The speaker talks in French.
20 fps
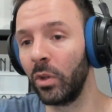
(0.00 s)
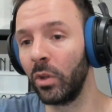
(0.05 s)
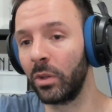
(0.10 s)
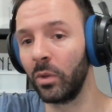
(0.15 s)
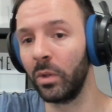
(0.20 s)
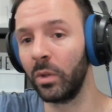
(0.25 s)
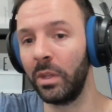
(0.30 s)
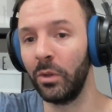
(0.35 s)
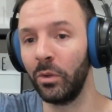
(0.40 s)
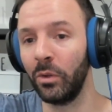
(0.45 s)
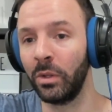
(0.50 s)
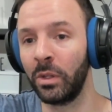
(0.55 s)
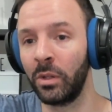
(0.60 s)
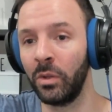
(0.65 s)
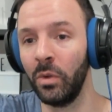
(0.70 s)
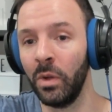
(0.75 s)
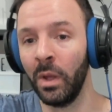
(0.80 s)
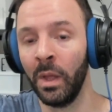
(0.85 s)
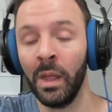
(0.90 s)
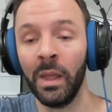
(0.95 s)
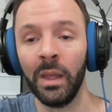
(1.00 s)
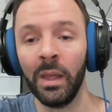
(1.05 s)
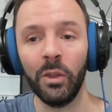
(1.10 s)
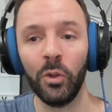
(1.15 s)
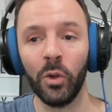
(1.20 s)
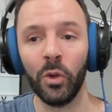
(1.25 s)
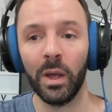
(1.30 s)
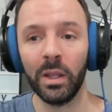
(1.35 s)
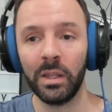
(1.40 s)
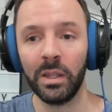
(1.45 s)
de sauter dessus et
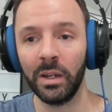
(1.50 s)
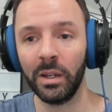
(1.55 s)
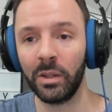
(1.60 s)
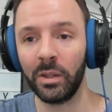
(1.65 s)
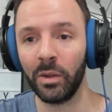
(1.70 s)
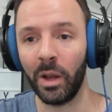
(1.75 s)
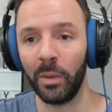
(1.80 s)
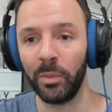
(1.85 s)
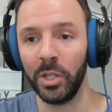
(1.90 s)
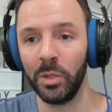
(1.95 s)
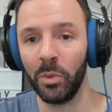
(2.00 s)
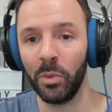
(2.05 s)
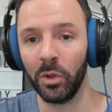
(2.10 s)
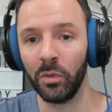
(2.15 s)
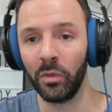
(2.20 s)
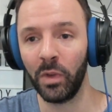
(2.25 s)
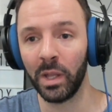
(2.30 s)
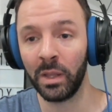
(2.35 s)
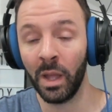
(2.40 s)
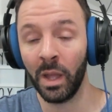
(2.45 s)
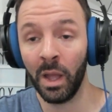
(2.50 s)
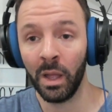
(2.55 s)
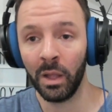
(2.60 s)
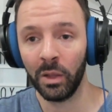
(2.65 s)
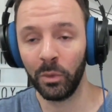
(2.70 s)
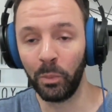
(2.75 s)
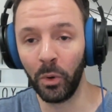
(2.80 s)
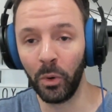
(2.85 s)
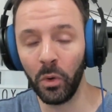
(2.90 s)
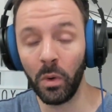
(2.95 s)
de ratterrir sur la petite bande verte
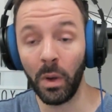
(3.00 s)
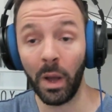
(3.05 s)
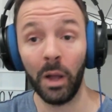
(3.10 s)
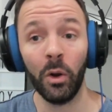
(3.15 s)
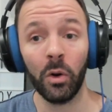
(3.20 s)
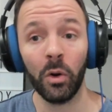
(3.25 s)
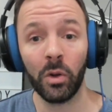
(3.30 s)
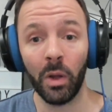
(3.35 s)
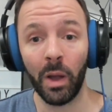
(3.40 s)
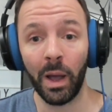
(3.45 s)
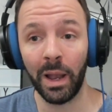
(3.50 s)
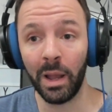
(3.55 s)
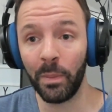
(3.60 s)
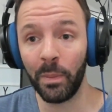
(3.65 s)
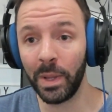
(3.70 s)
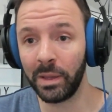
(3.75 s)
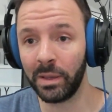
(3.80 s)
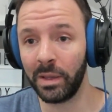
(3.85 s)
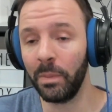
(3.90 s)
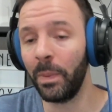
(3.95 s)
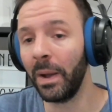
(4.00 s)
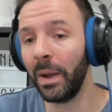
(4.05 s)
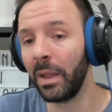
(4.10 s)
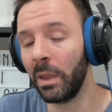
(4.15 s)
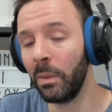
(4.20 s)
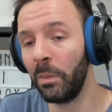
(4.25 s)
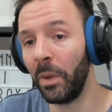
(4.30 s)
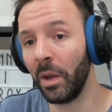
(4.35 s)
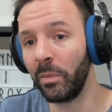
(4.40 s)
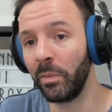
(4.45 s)
bleue, alors qu'à la base, c'est pas
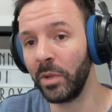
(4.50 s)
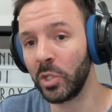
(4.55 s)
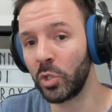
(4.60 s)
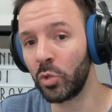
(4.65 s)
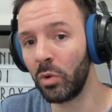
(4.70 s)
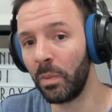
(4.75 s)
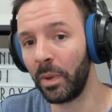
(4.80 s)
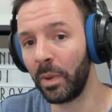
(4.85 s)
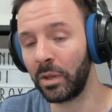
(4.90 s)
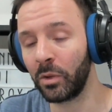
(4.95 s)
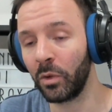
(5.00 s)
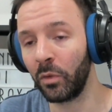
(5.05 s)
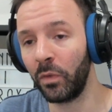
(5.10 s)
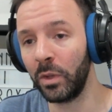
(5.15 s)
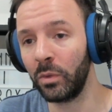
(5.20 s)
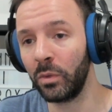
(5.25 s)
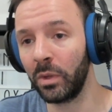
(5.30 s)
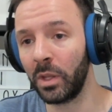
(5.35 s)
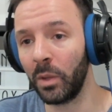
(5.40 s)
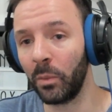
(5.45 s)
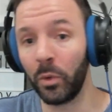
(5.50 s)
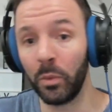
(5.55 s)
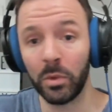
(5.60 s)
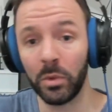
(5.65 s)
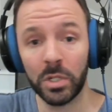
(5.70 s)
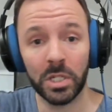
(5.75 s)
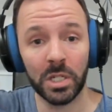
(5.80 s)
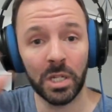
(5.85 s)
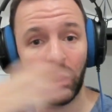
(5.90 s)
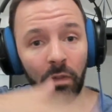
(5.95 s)
hyper bien joué parce qu'en fait, tout simplement,
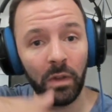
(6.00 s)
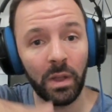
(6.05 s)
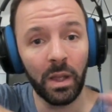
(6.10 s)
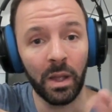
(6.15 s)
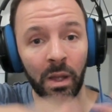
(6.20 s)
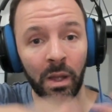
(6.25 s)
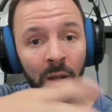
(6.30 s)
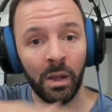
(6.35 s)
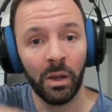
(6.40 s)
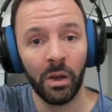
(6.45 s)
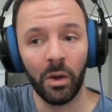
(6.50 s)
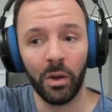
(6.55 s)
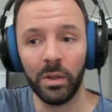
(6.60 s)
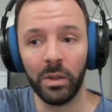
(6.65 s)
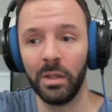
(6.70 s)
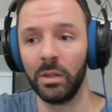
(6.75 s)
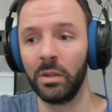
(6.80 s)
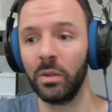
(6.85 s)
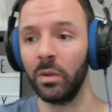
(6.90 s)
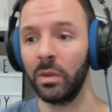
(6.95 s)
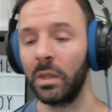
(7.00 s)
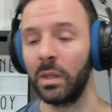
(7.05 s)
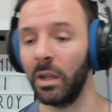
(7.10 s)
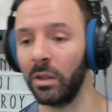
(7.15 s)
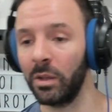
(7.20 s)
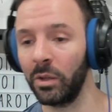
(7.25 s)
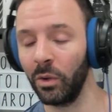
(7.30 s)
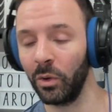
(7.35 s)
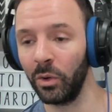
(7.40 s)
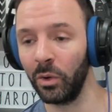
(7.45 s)
j'avais euh, des autres cas
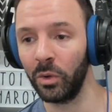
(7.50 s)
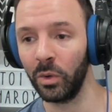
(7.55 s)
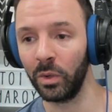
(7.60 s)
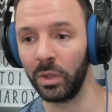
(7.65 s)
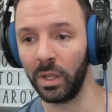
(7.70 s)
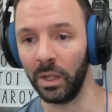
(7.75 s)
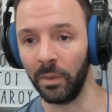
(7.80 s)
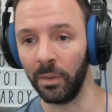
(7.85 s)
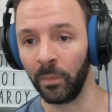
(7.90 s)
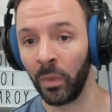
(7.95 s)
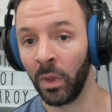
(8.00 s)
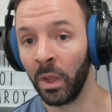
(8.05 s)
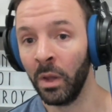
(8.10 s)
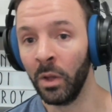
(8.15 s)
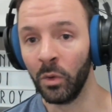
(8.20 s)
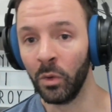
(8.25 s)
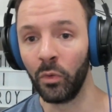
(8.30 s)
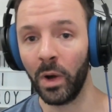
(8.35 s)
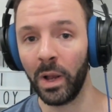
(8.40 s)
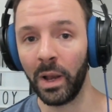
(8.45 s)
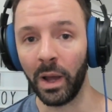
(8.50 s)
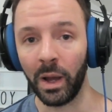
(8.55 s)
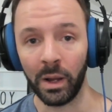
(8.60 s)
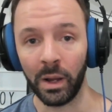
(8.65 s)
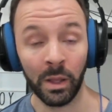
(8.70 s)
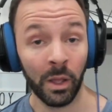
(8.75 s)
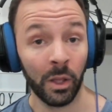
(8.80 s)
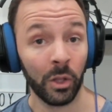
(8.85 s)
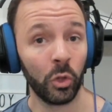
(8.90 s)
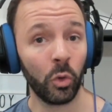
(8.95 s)
sur le côté.
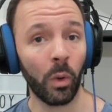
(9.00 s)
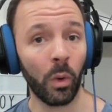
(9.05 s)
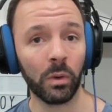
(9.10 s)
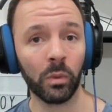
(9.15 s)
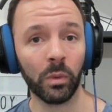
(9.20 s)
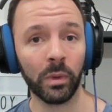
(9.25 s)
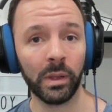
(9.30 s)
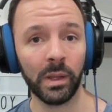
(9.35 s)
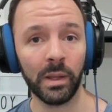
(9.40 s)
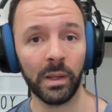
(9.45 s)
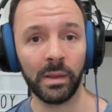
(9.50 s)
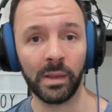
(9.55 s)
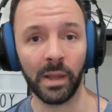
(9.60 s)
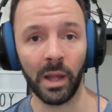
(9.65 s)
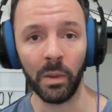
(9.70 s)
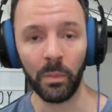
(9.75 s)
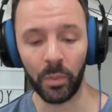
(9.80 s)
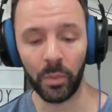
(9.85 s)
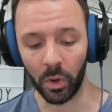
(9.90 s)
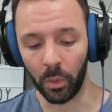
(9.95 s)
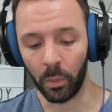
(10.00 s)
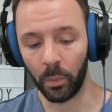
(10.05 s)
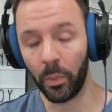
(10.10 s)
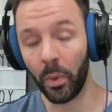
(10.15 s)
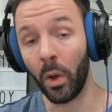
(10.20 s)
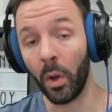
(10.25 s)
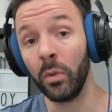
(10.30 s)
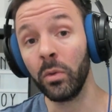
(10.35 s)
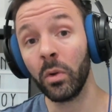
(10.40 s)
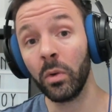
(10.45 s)
Voilà, trois conseils simples,
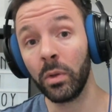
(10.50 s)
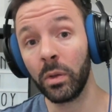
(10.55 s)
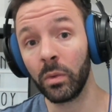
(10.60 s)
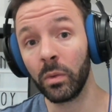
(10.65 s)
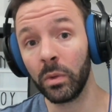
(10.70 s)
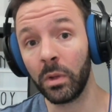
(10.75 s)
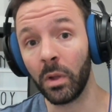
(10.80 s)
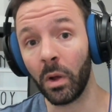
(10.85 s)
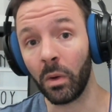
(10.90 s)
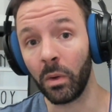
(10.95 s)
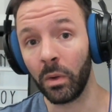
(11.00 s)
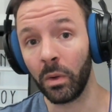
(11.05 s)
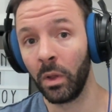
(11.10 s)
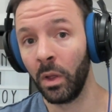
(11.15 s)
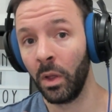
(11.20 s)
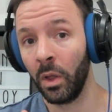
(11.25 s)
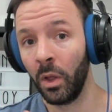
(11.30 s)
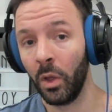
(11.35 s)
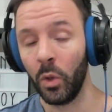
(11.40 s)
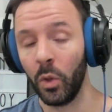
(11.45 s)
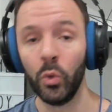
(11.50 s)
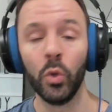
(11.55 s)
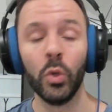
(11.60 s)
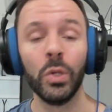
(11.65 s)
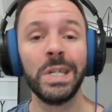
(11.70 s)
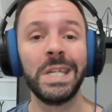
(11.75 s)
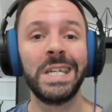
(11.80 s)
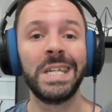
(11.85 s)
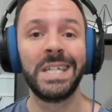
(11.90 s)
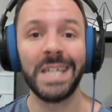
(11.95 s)
prendre son temps, ne
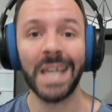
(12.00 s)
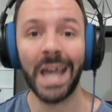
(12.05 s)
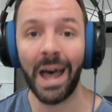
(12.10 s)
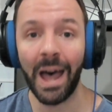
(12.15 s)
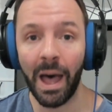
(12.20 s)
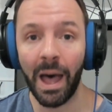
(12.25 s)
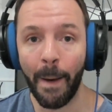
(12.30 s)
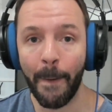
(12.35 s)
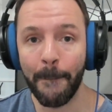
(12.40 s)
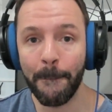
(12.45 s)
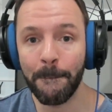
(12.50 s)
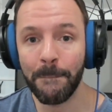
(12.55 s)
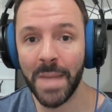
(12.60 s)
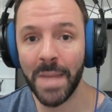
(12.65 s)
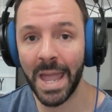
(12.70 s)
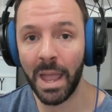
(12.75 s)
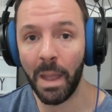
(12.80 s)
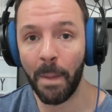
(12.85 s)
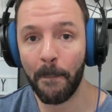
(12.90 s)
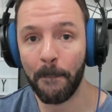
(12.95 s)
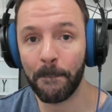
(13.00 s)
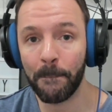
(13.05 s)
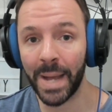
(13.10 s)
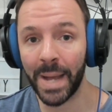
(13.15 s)
jamais